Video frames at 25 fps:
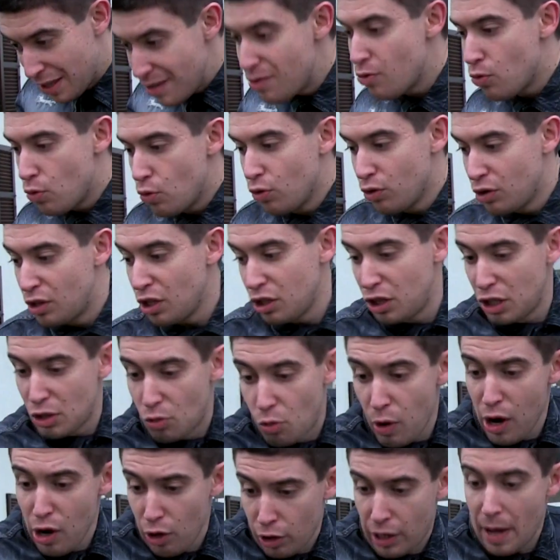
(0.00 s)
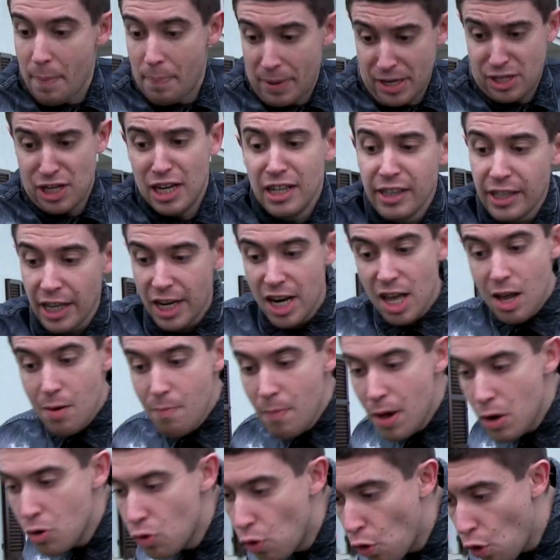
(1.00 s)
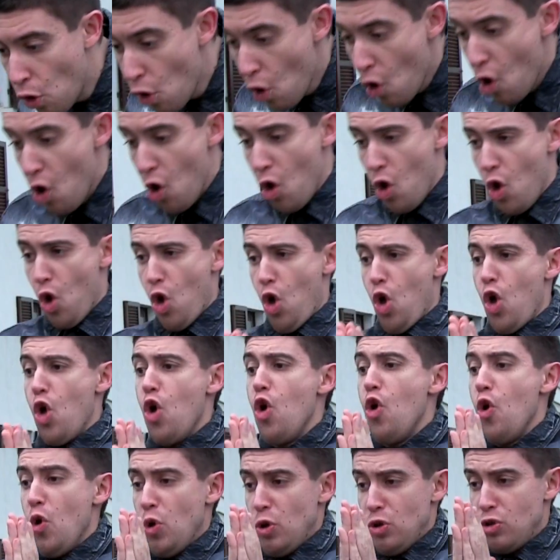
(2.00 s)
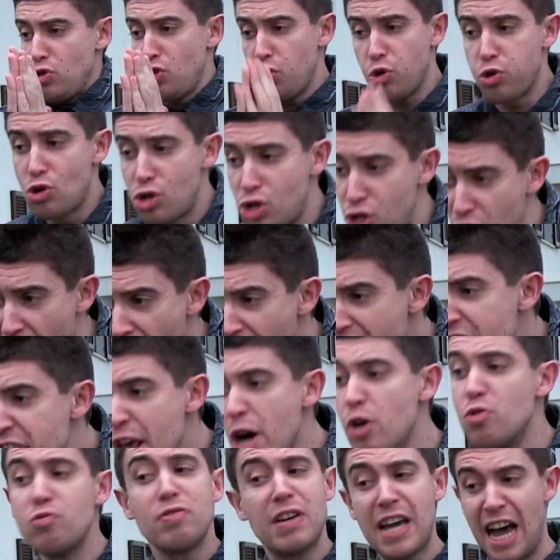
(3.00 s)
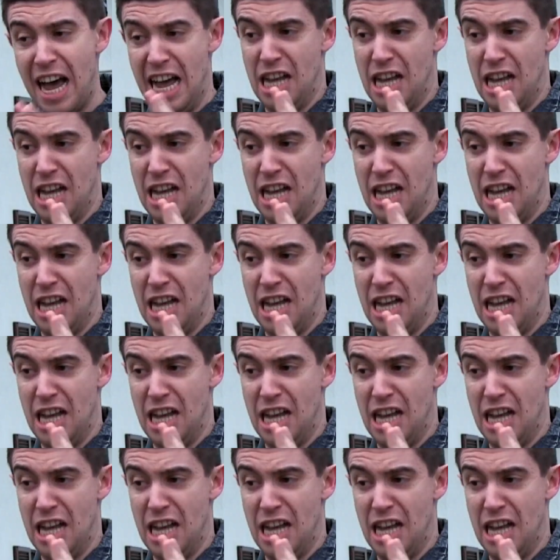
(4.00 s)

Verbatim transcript: di, di, di quello che è presente nel menù, Succede un